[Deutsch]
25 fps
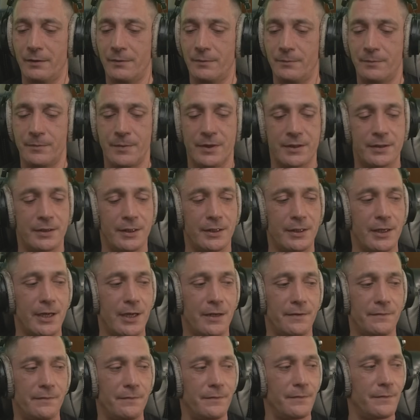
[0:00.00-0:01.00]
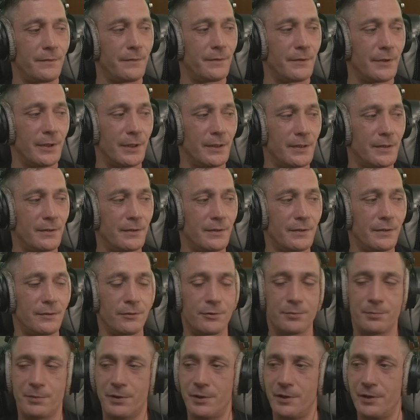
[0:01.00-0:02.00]
Mache seit Jahren jetzt
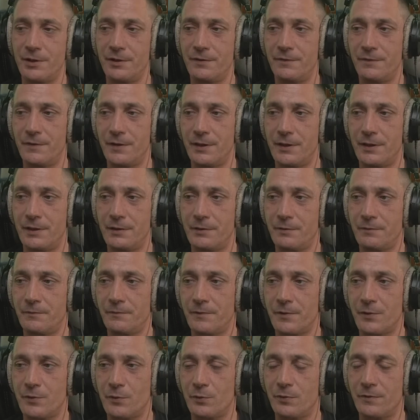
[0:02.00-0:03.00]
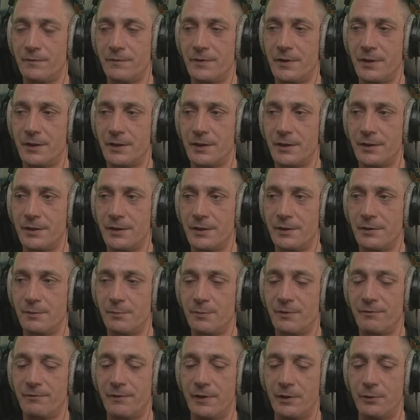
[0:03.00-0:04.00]
Sport wieder und versuche wieder richtig in
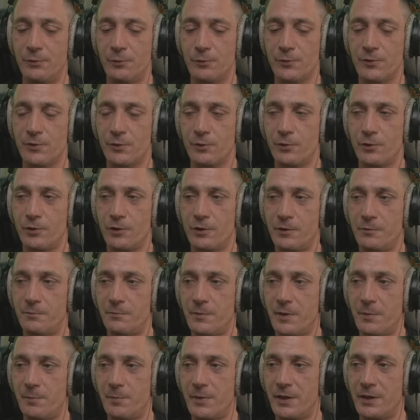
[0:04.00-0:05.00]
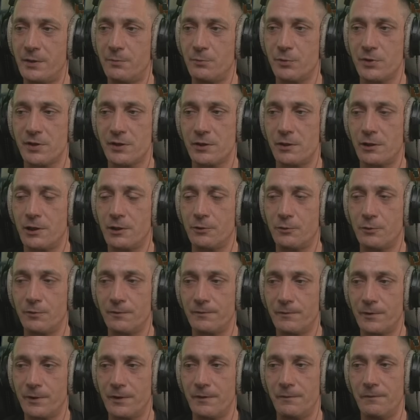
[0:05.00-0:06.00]
Bewegung zu kommen. Habe meine Muskulatur
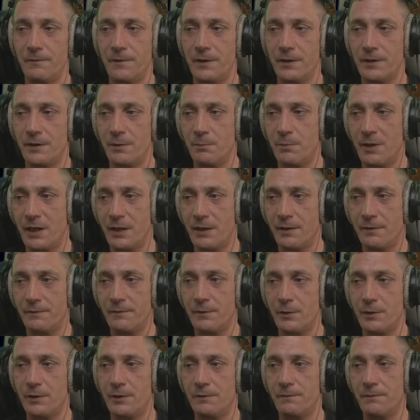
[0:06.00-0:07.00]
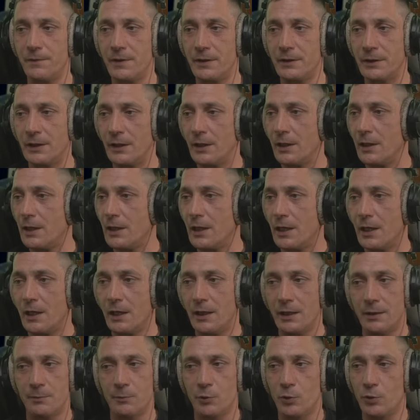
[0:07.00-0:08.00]
voll gefickt, die Bänder voll gefickt.
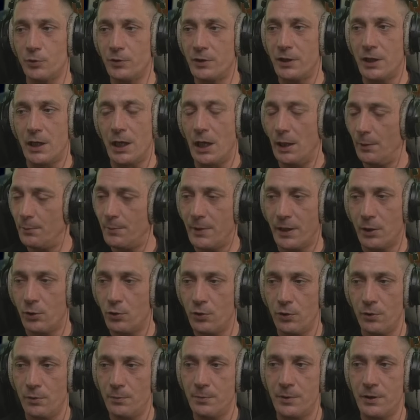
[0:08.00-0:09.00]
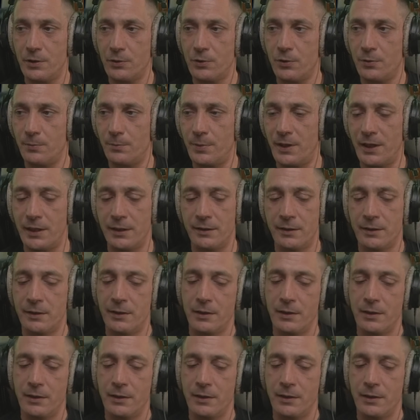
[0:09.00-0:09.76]
Im Grunde mein Körper komplett